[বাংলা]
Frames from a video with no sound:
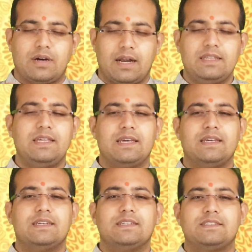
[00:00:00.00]
হারিয়ে
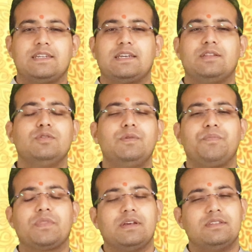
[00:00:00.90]
সে কিন্তু
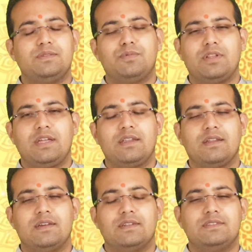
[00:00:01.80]
জীবনের
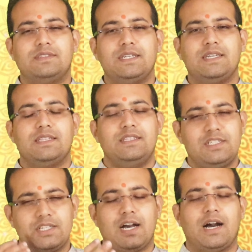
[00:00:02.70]
যে
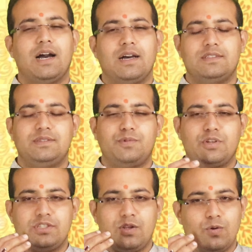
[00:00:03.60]
দিশা
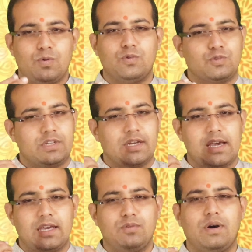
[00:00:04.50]
জীবনের যে লক্ষ্য
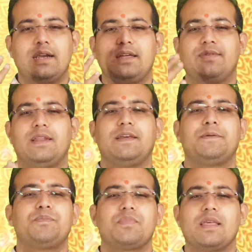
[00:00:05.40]
সেটাকে কিন্তু হারিয়ে ফেলে
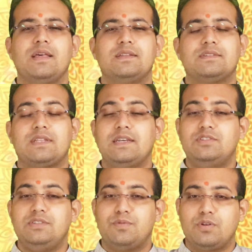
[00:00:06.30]
তাই
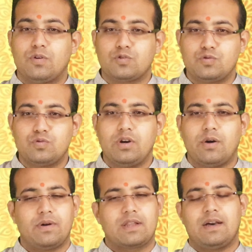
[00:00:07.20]
জীবনে অসুখী
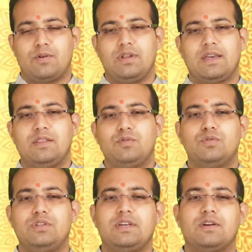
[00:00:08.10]
হওয়ার কারণে কিন্তু
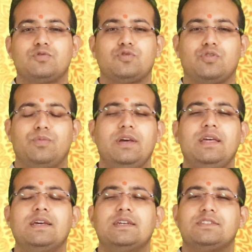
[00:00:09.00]
অধিকাংশ সময়
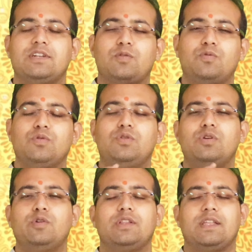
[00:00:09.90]
সে ক্রুদ্ধ
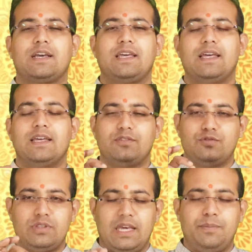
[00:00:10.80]
হয়ে থাকে
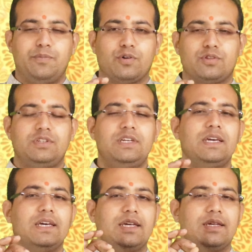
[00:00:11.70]
যদি এই পথটি
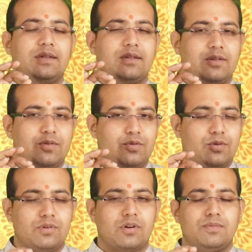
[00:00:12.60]

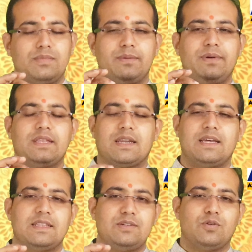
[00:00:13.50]
কোনো তার
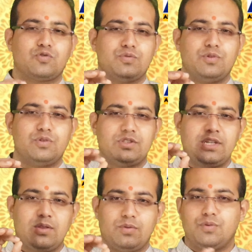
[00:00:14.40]
ক্ষেত্রে অশুভ
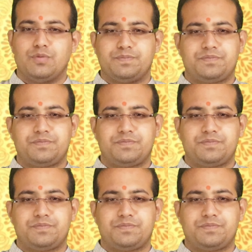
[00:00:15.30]
হচ্ছে তো